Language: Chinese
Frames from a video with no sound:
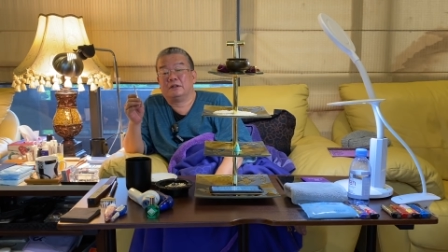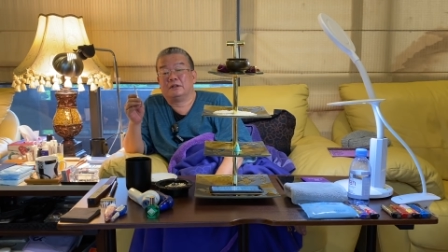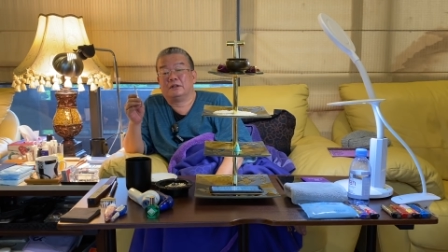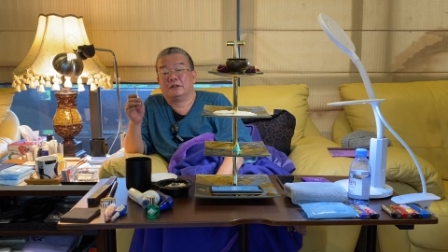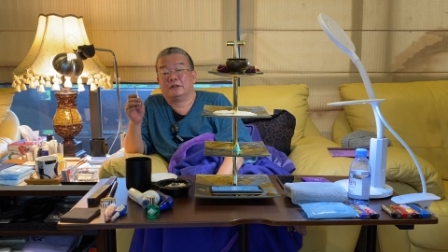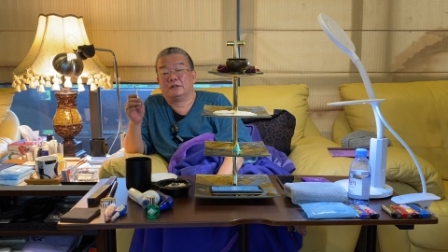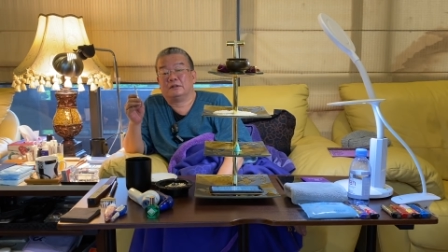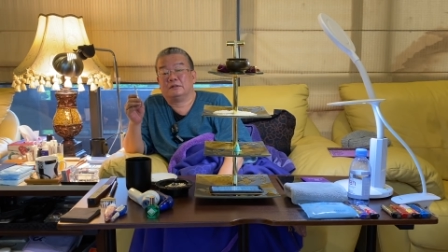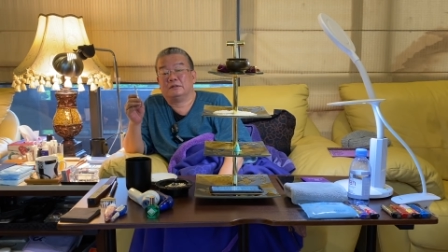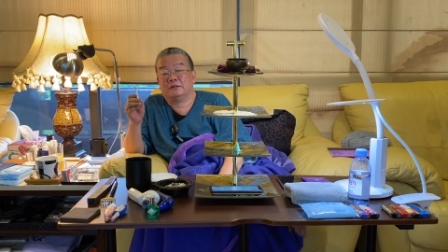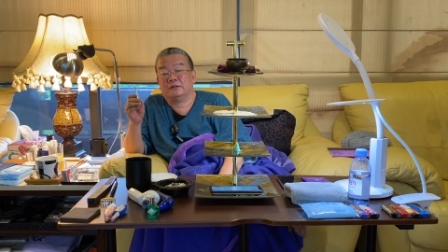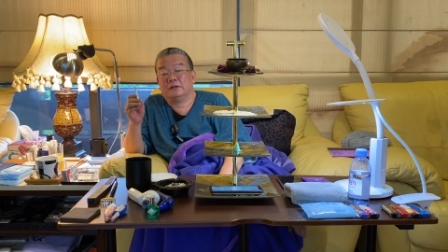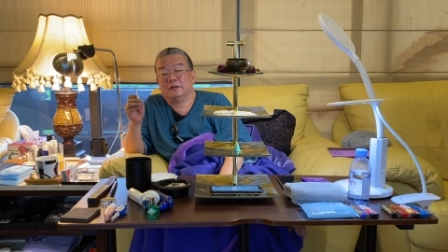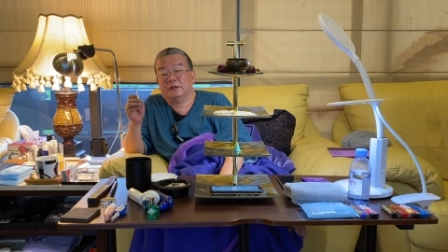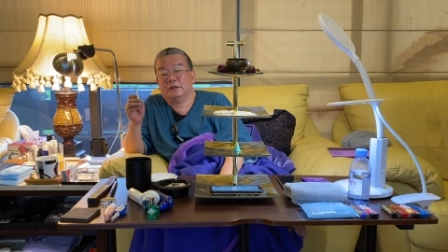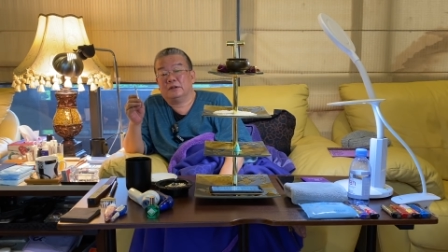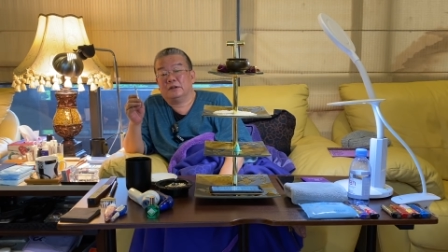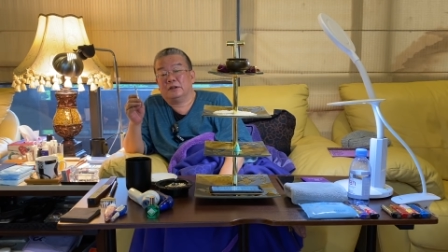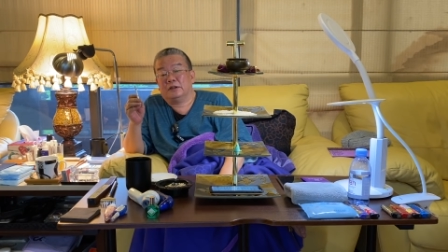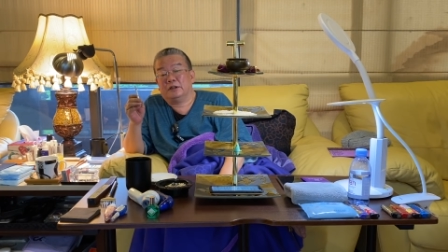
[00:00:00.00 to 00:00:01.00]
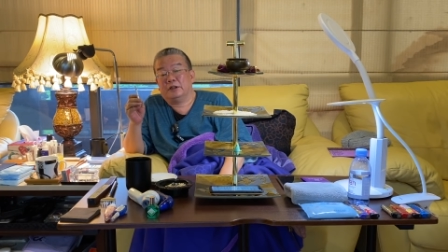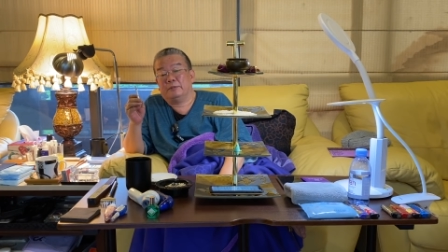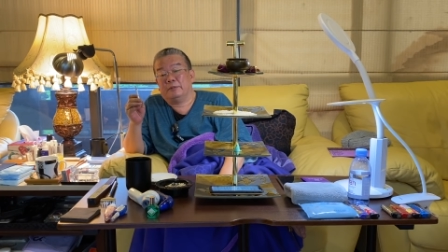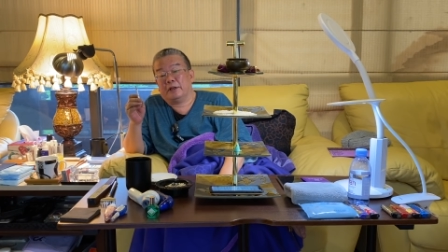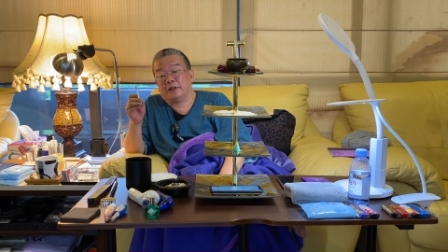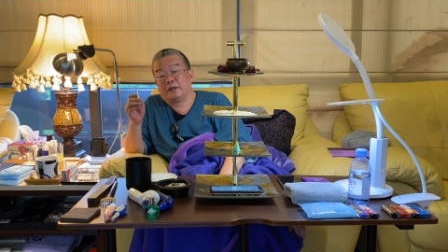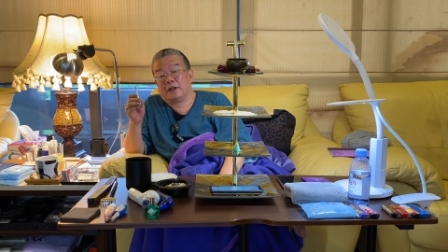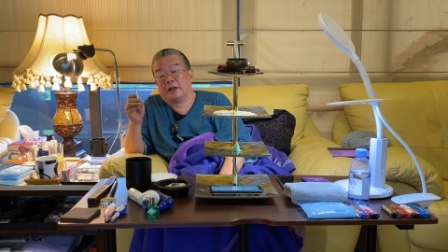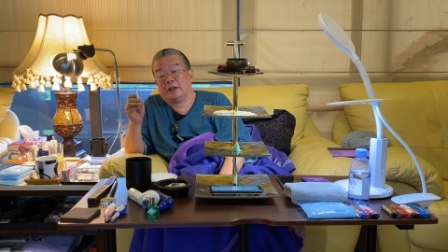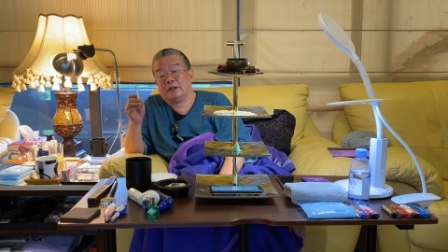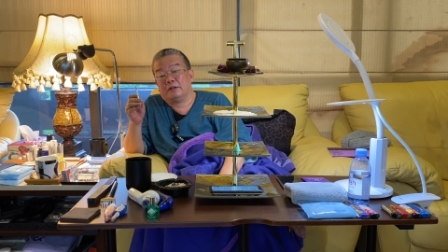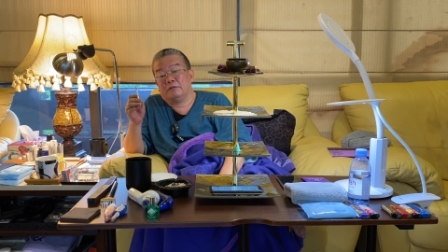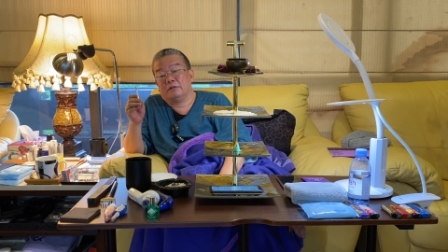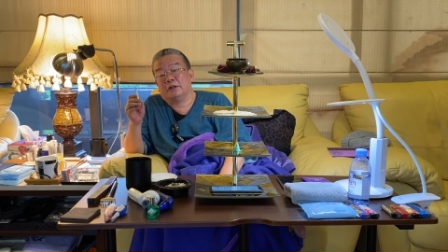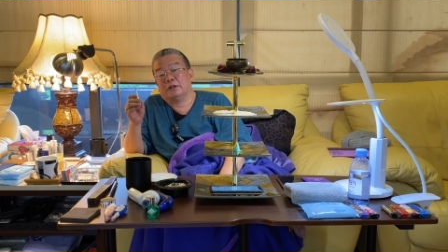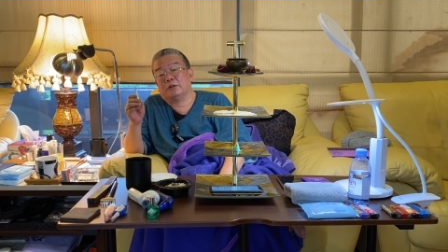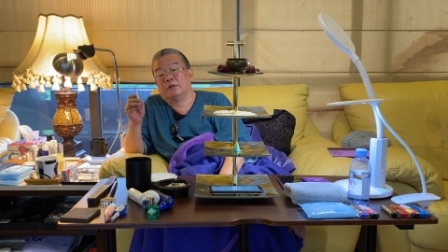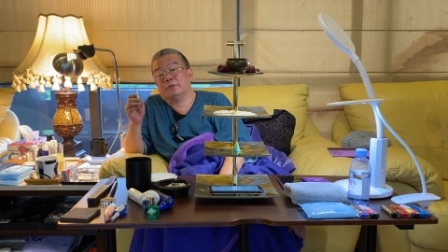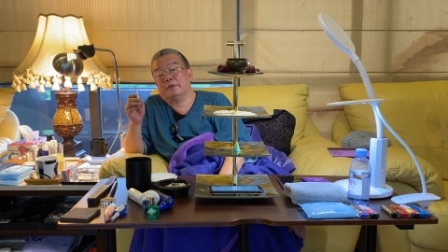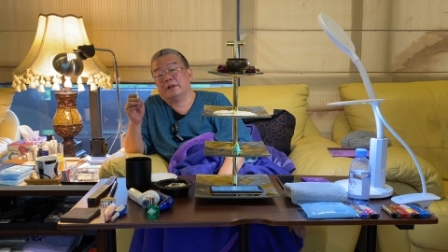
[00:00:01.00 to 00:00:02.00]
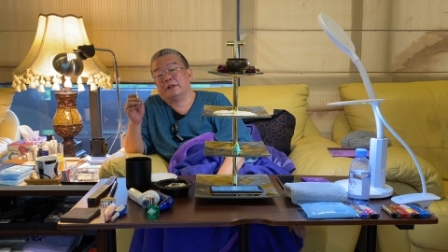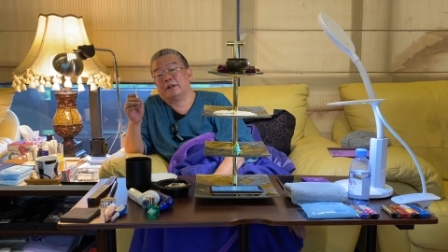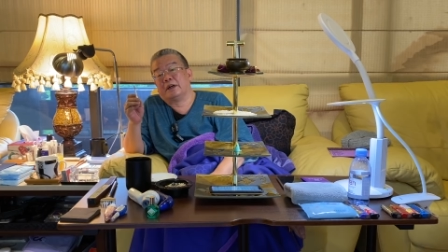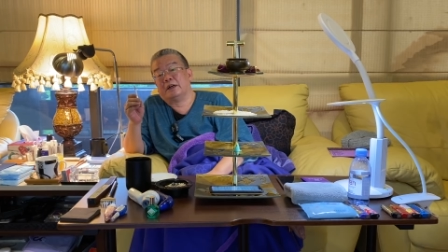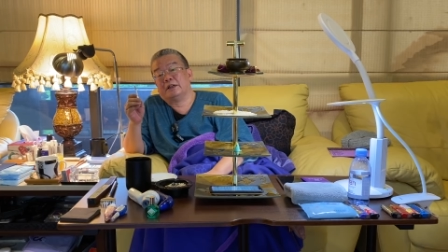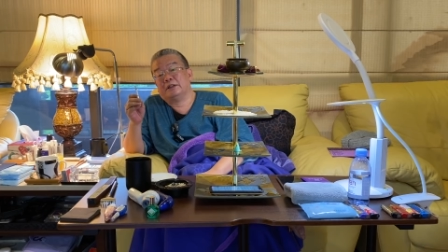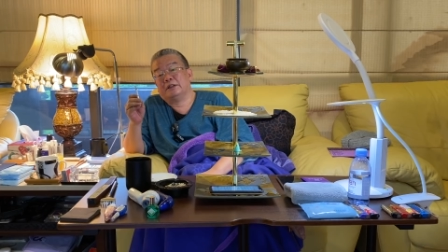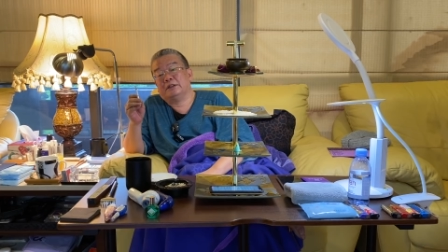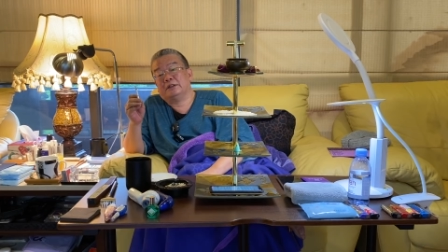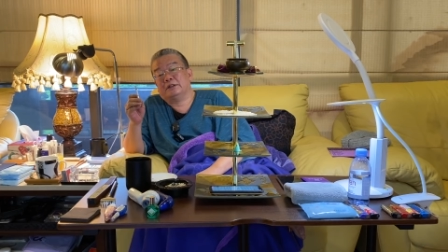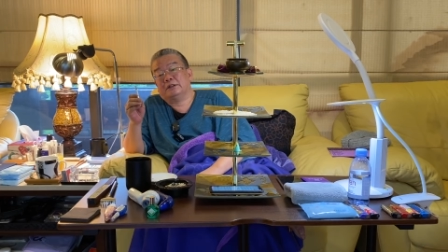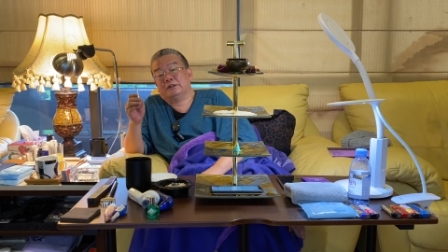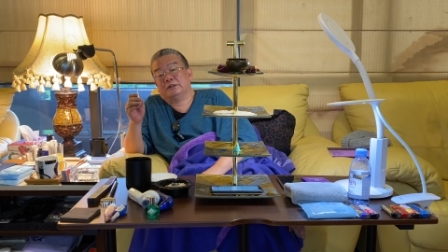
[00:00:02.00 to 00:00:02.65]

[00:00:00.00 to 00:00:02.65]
的，你没答应，我也都没答应，